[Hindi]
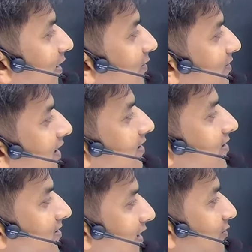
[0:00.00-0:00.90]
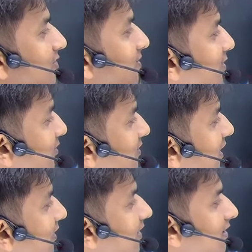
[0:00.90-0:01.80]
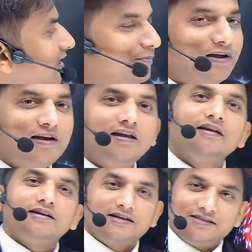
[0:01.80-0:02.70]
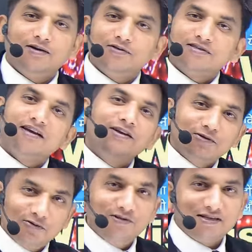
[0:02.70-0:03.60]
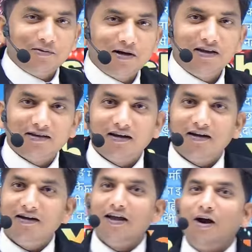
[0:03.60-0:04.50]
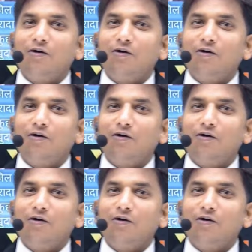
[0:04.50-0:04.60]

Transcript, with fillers: हौसला चाहे कुछ भी हो जाए ये मैंने किसी और से नहीं खुद से वादा किया है और